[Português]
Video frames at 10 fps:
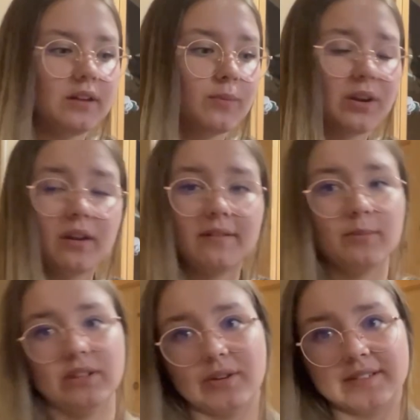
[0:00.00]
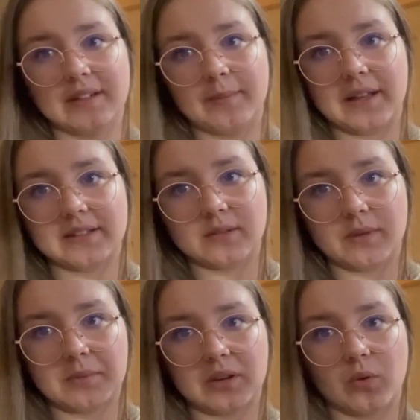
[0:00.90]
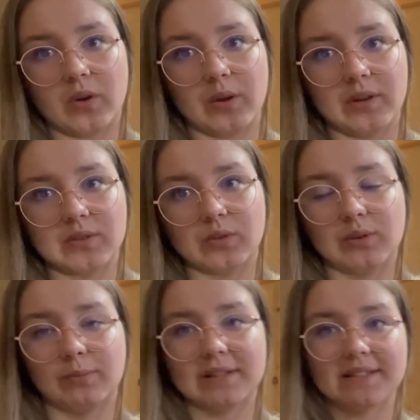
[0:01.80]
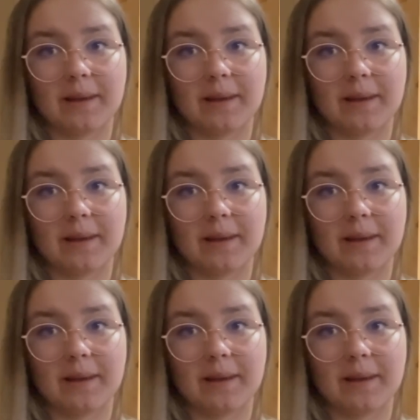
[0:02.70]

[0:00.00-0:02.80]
pra não levar muita coisa na mala também, pra não correr o risco de eu precisar